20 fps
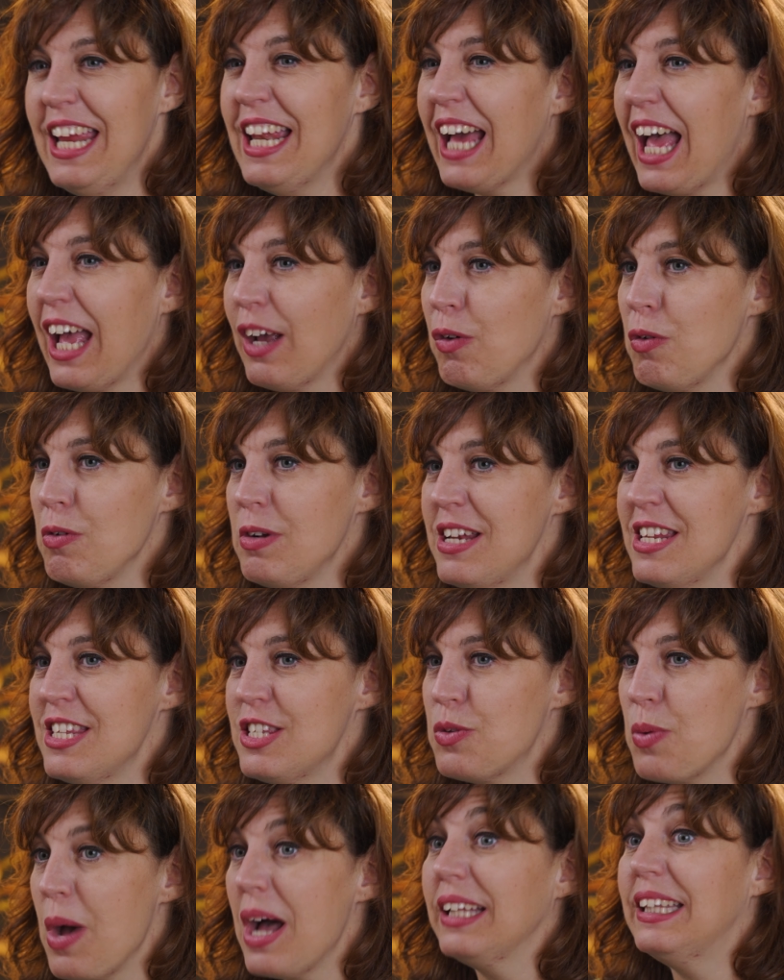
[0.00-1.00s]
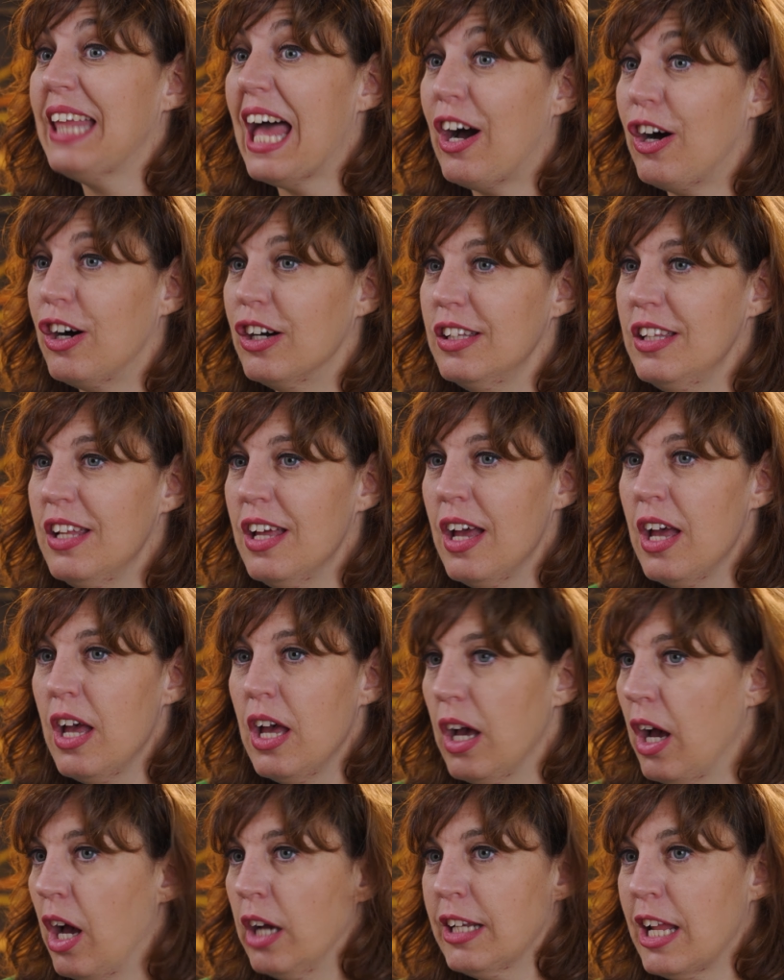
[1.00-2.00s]
Il raconte l'histoire d'Aaron,
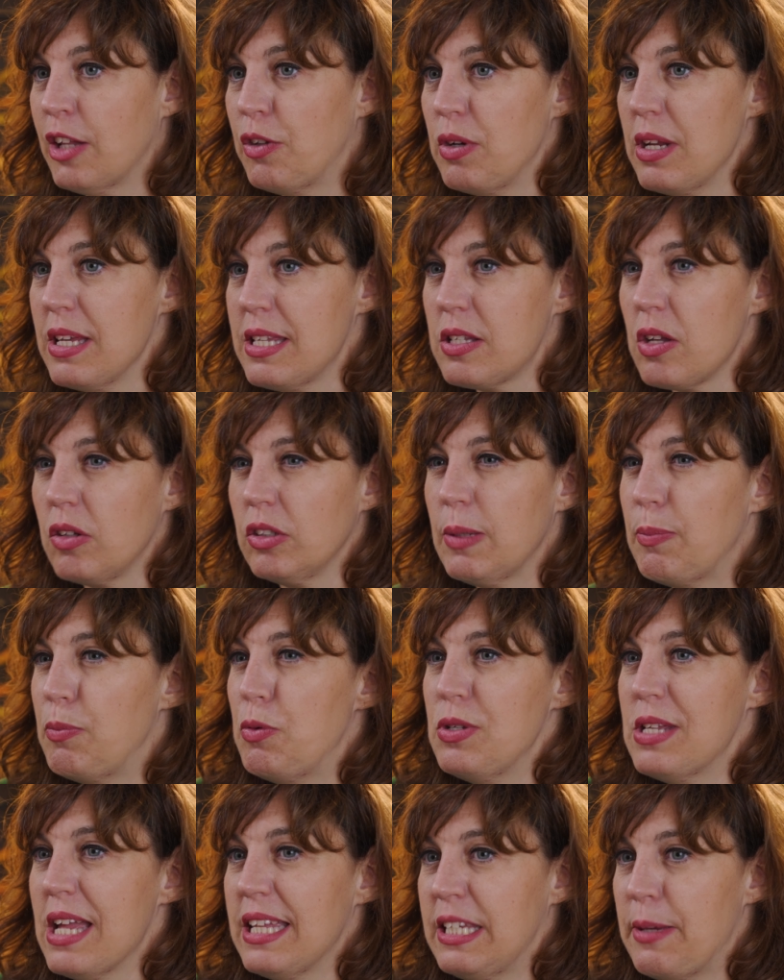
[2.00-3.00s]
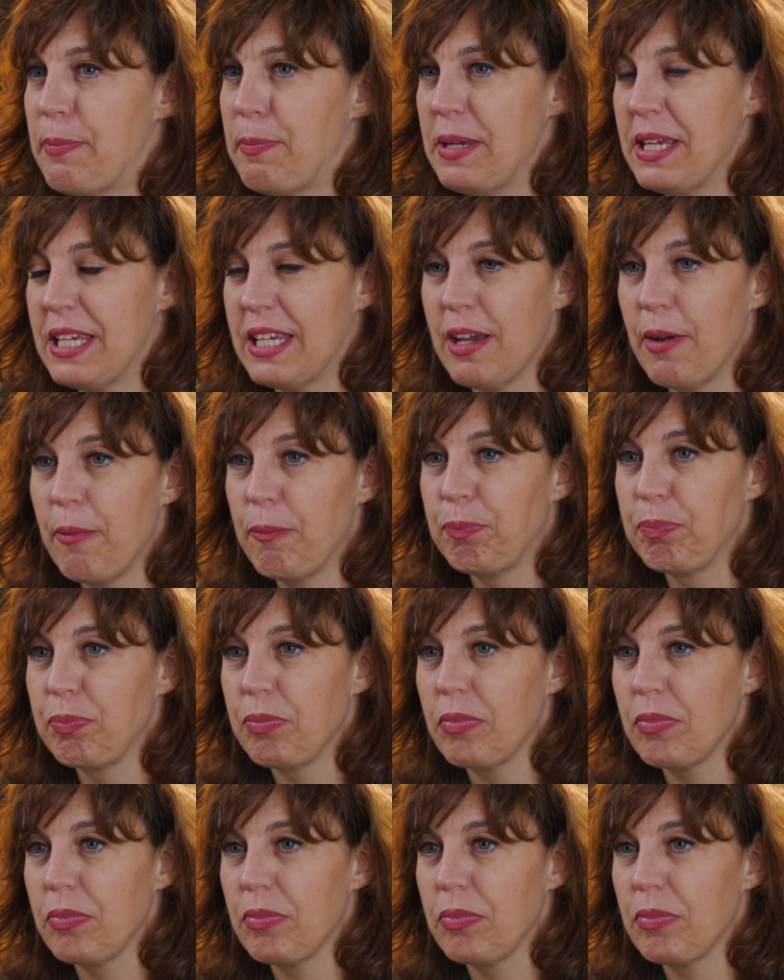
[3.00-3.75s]
un adolescent des plus atypiques.